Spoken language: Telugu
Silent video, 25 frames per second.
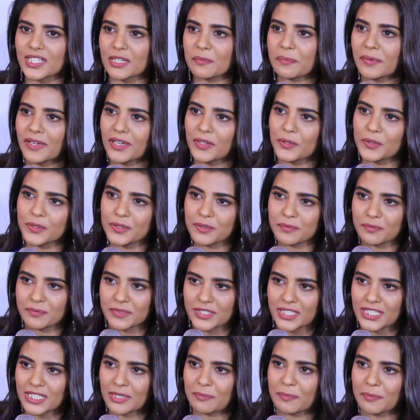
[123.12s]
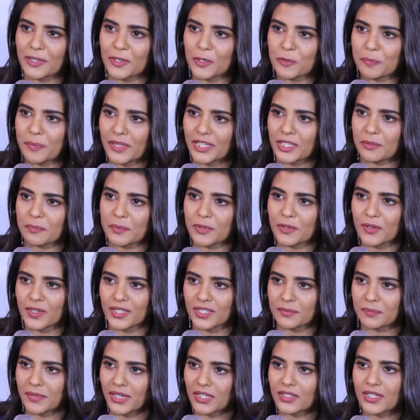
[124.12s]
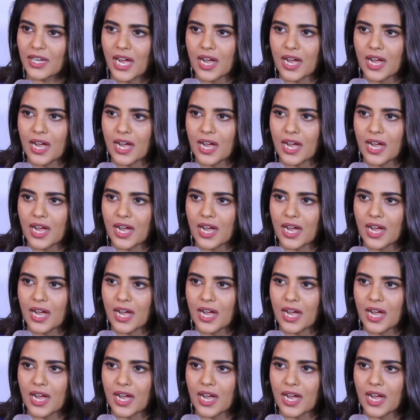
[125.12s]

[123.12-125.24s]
చిన్న పేరు చిన్న పేరు పెద్ద పేరు అది మనం